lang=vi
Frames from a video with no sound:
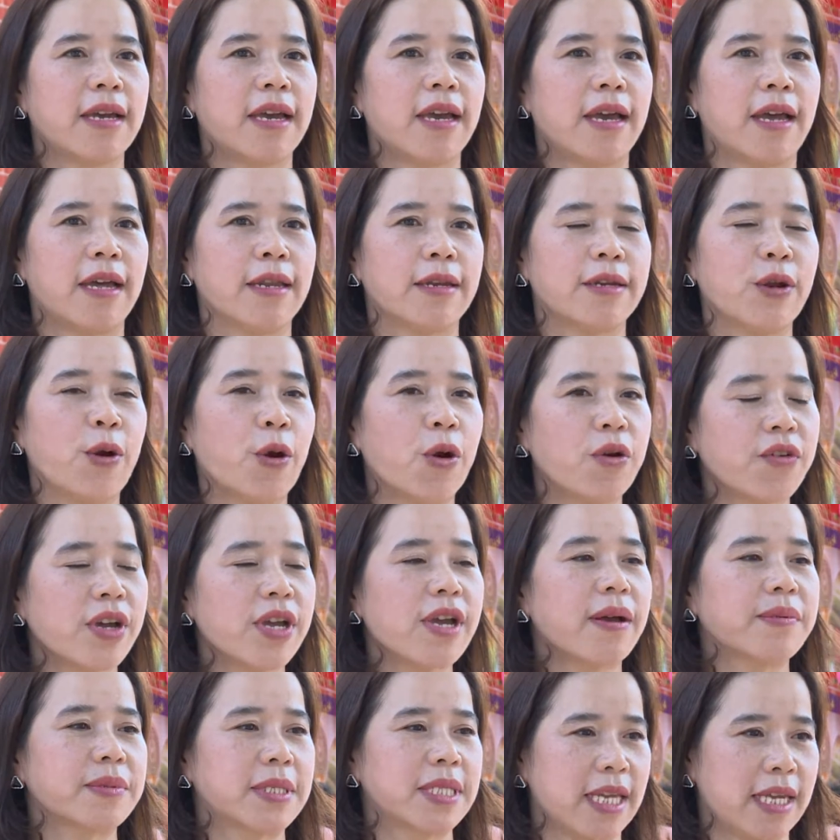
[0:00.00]
à, đối với
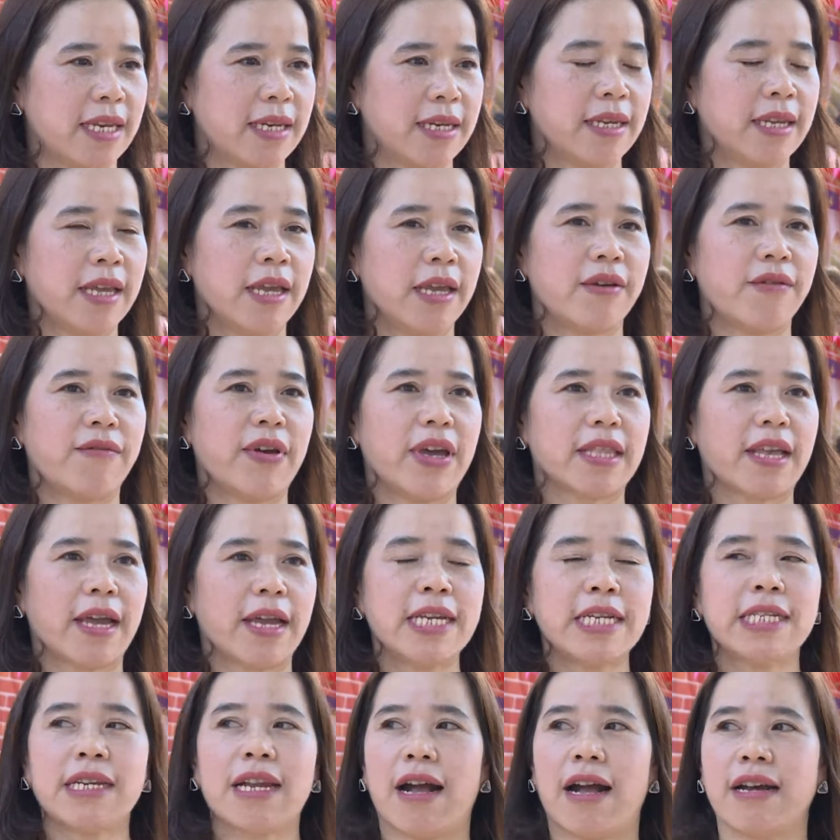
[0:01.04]
học sinh và
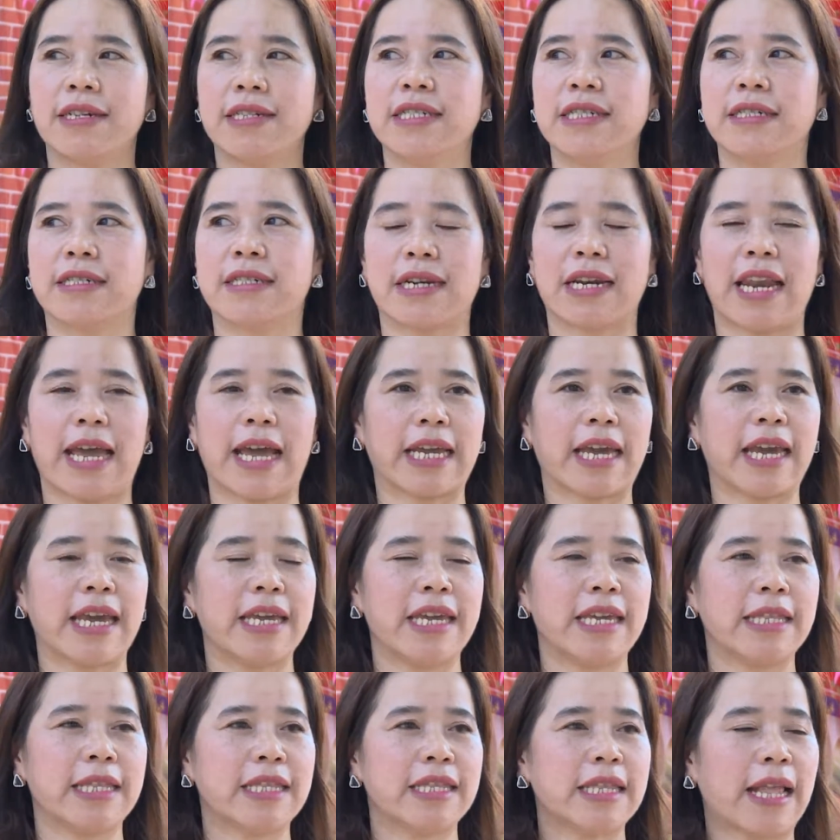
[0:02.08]
thấy rõ được là cái